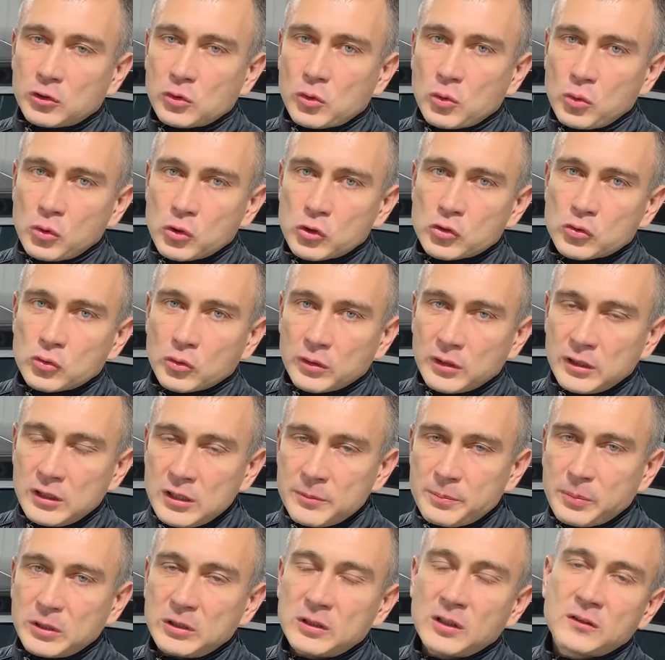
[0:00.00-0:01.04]
кожу
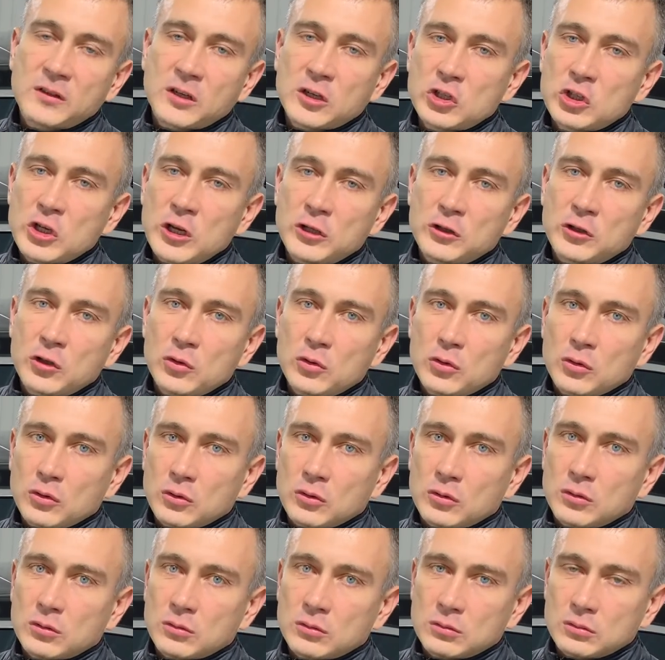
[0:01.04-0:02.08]
и предотвращает
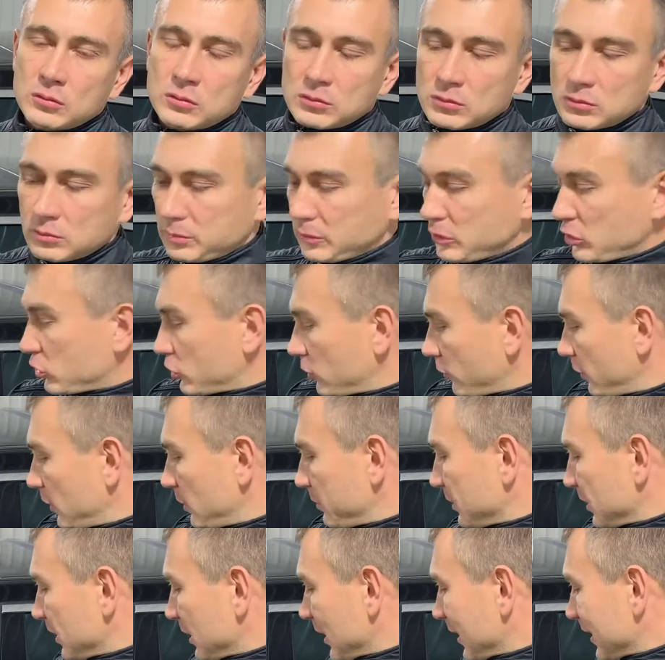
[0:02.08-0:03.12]
ее э,
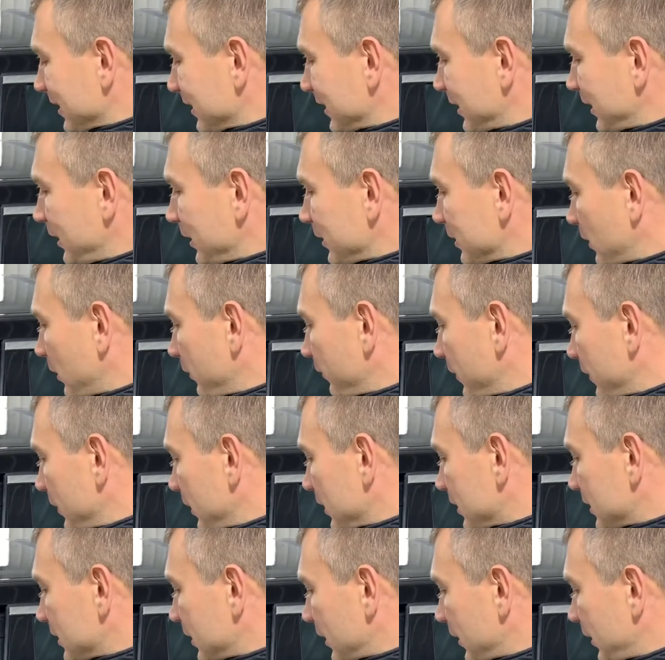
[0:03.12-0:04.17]
преждевременное
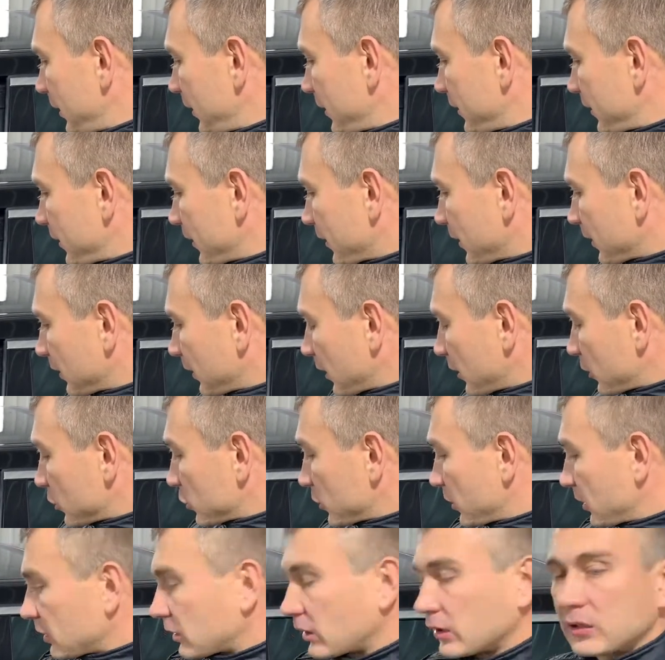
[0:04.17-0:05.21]
растрескивание, старение.
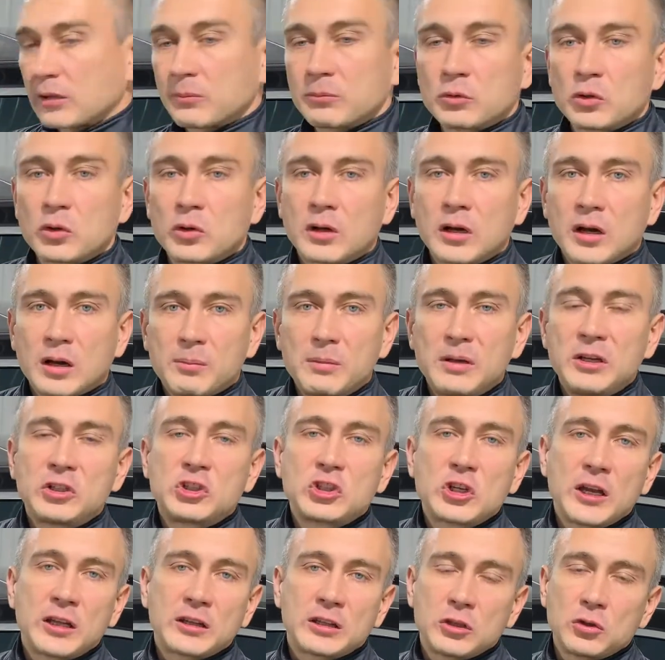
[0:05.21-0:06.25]
Также это намного
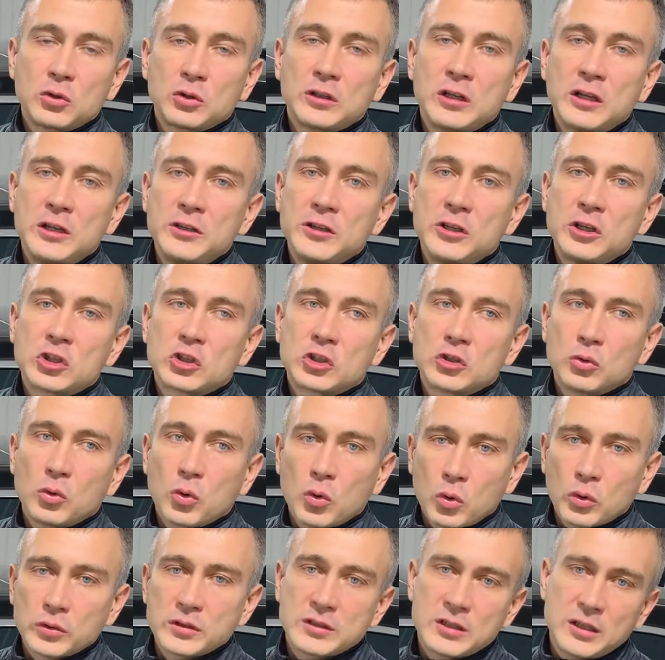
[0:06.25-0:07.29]
облегчает ее дальнейший
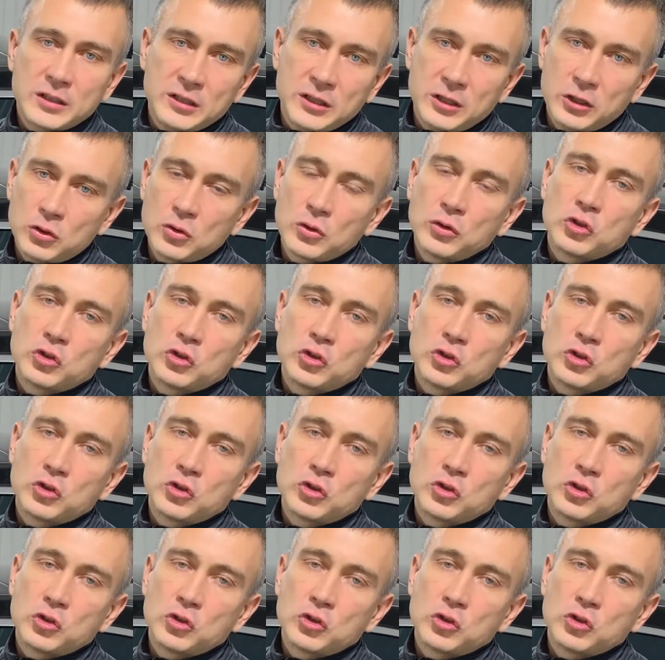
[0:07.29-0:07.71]
уход за ней, ее